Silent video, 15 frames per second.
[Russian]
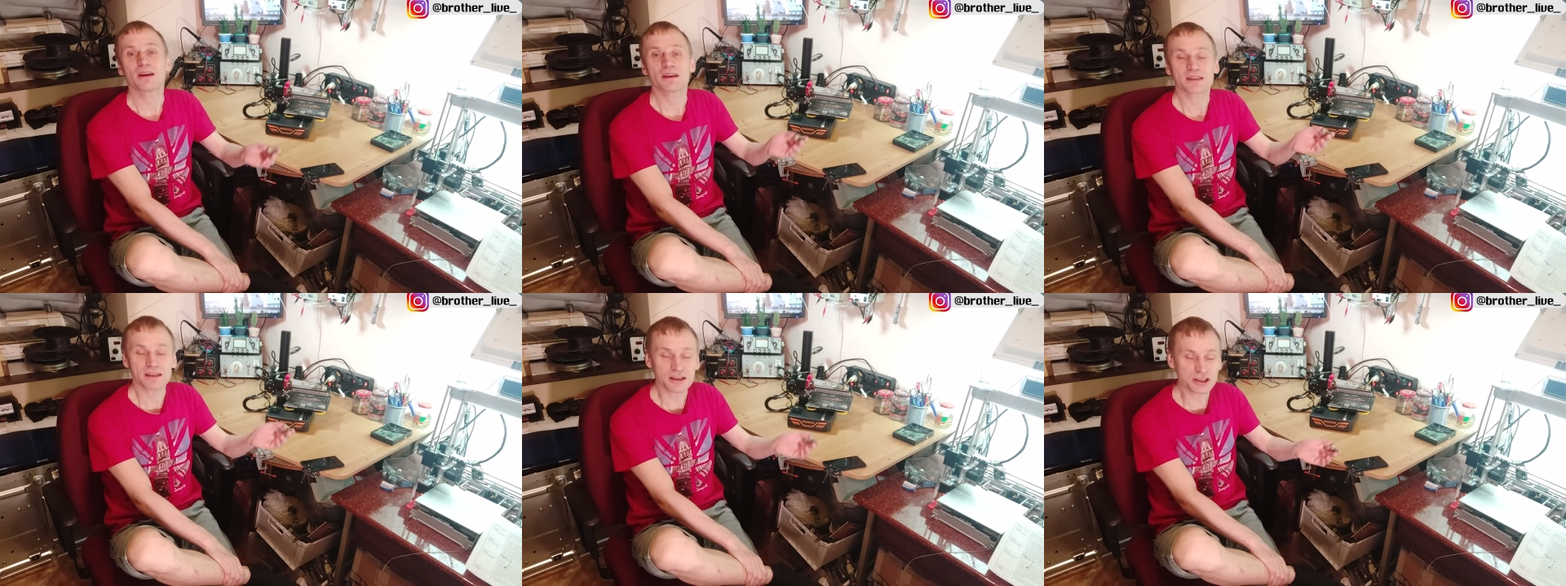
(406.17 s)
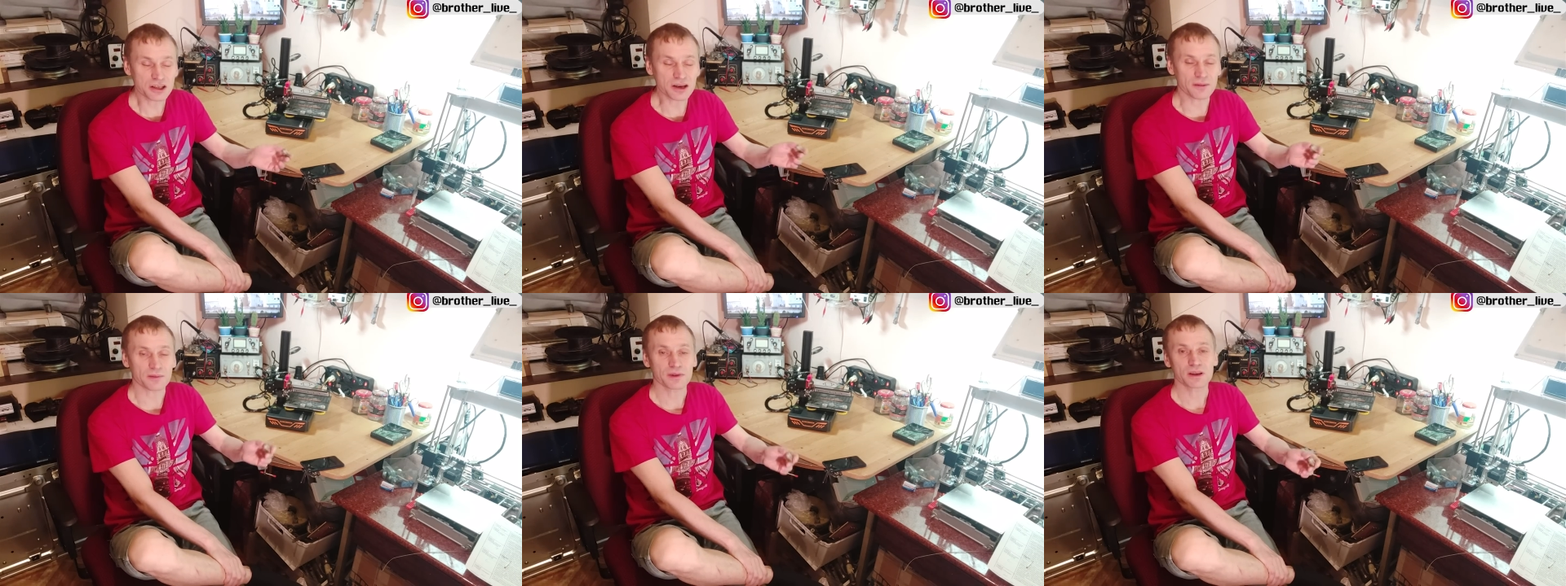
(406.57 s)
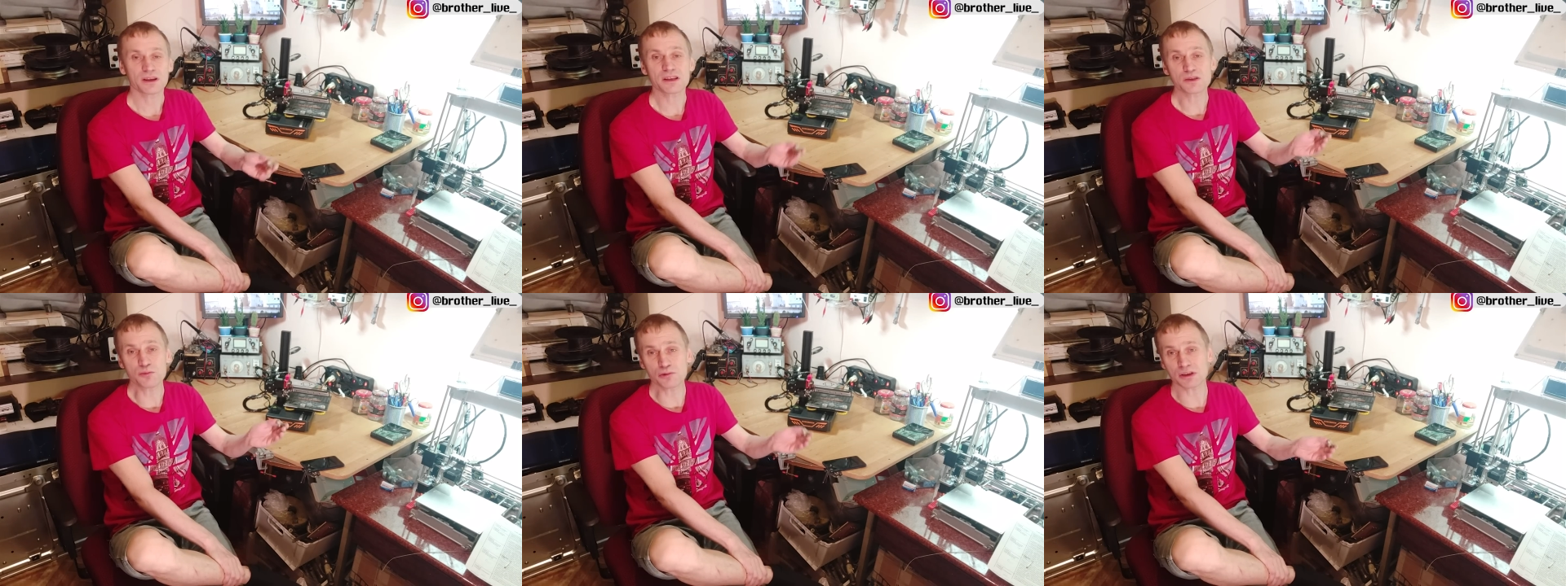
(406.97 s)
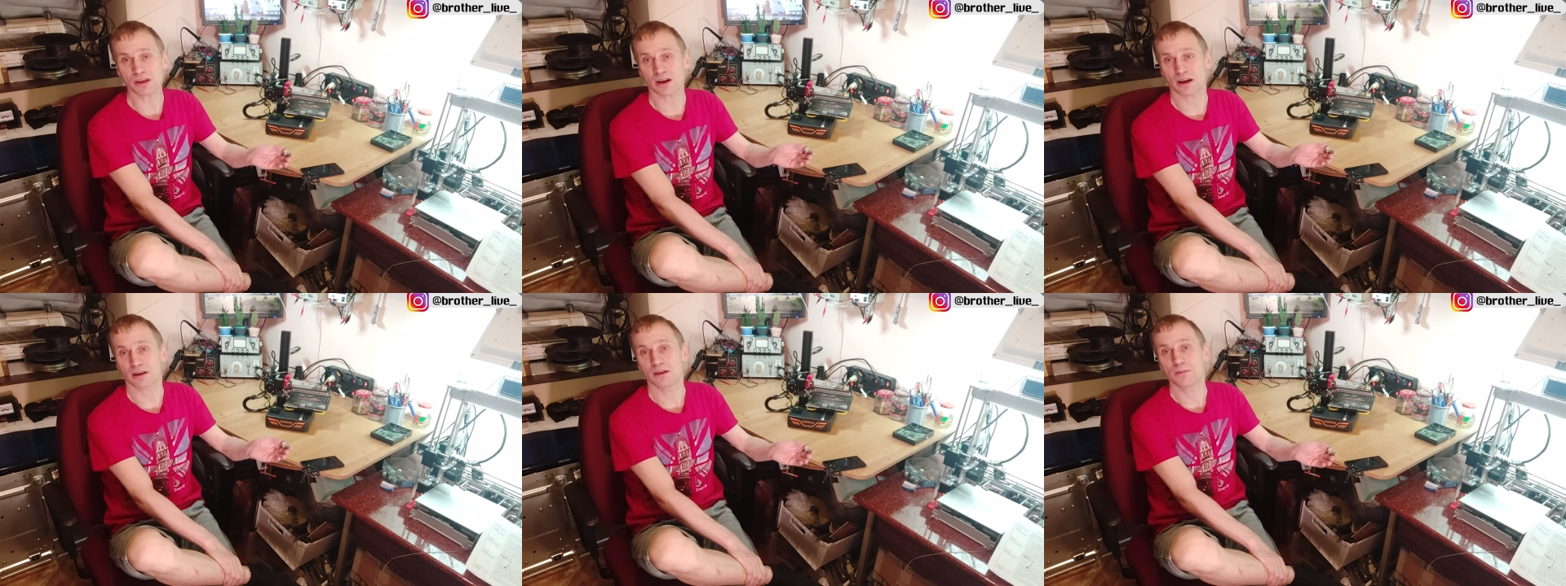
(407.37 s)
Зачем из
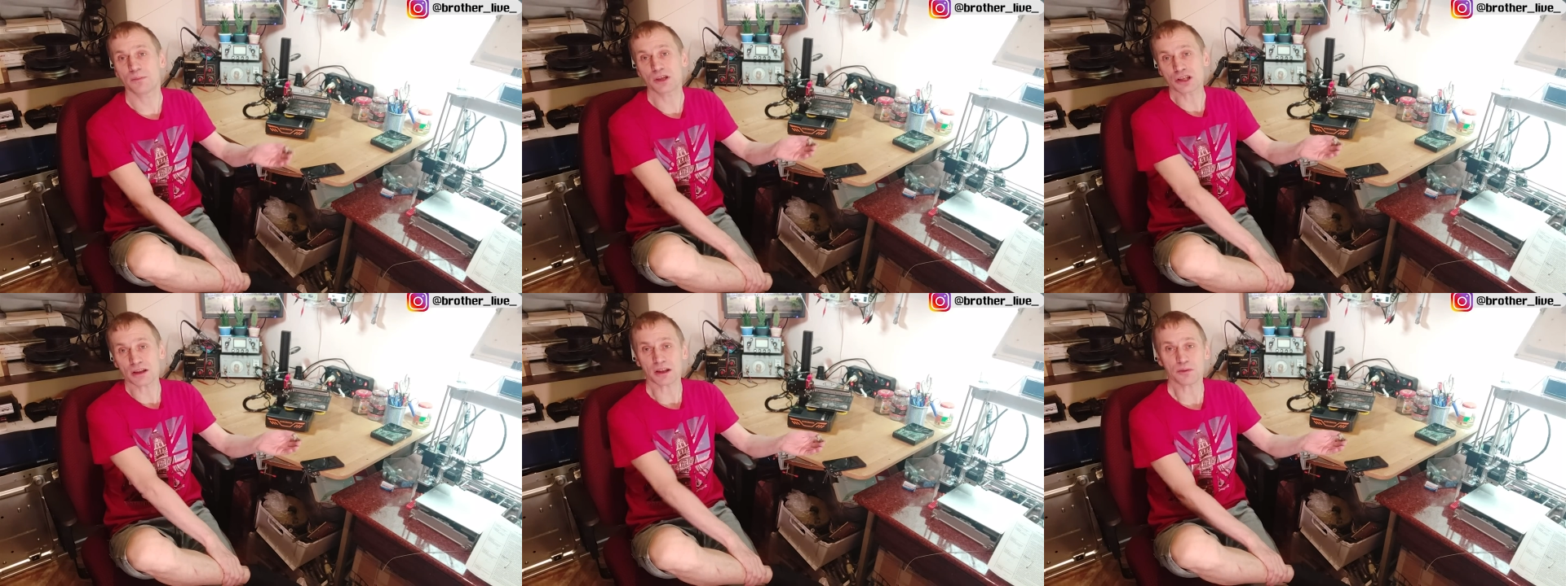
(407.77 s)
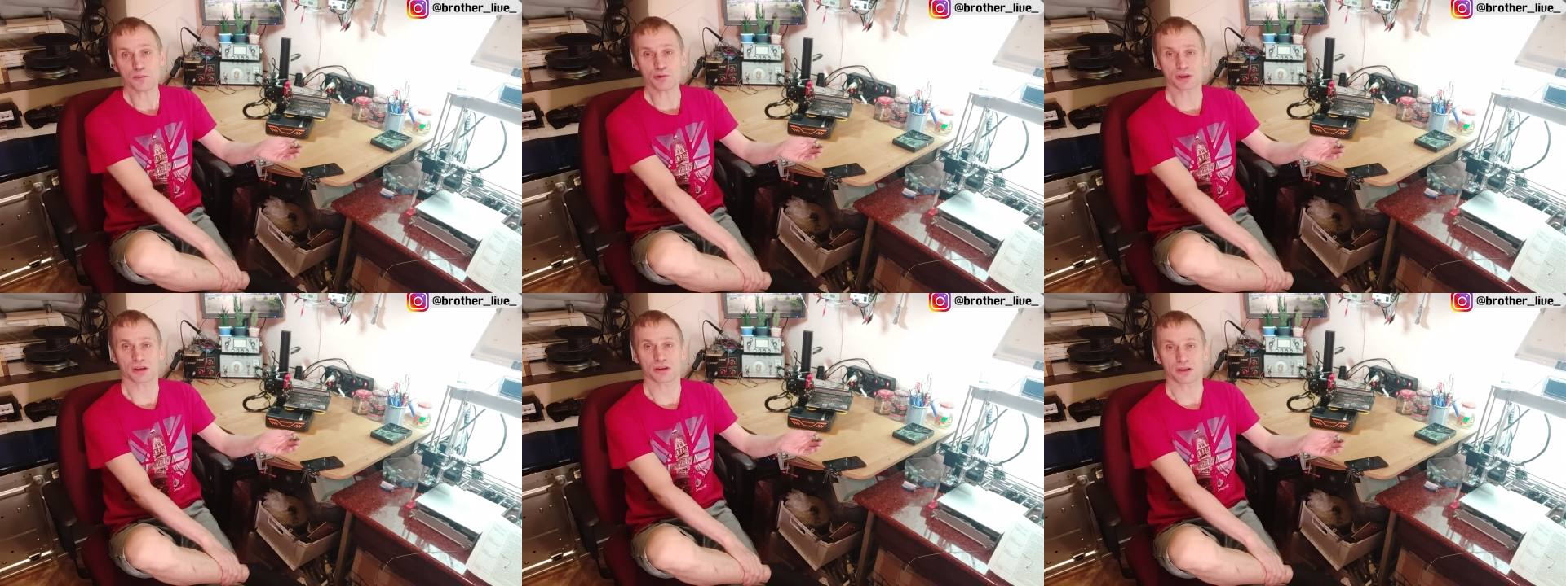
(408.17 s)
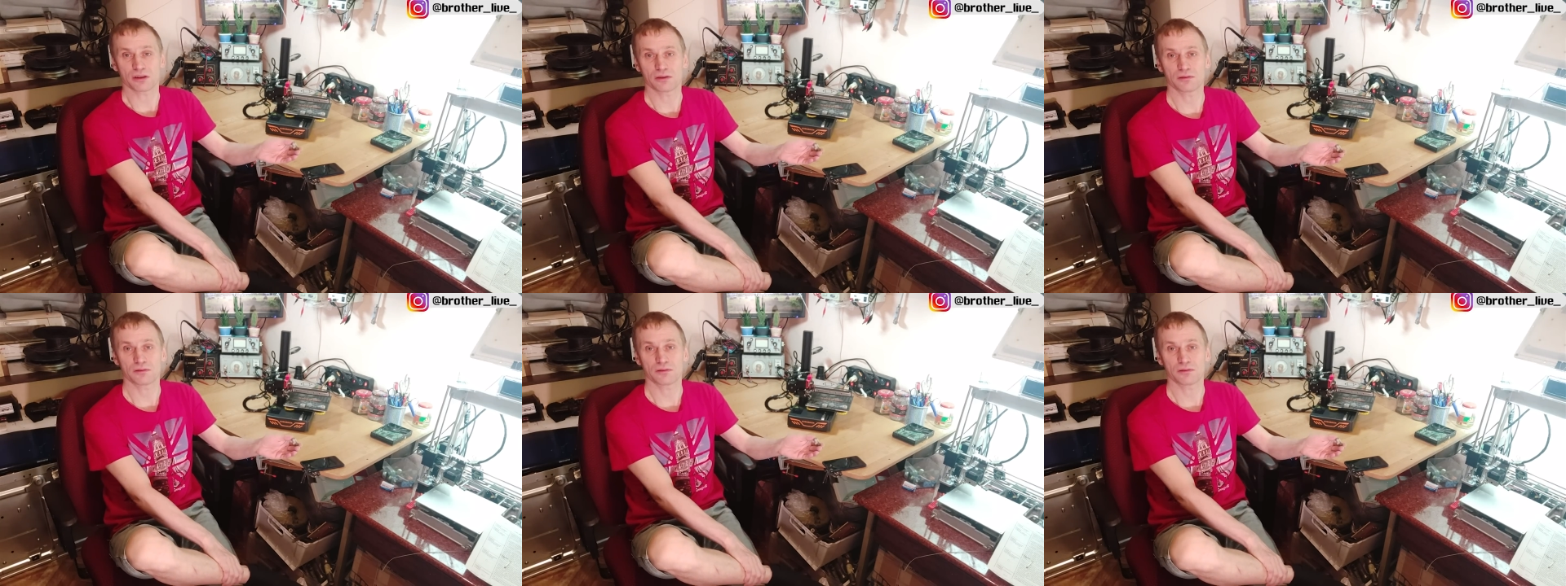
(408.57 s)
мусора печатать мусор?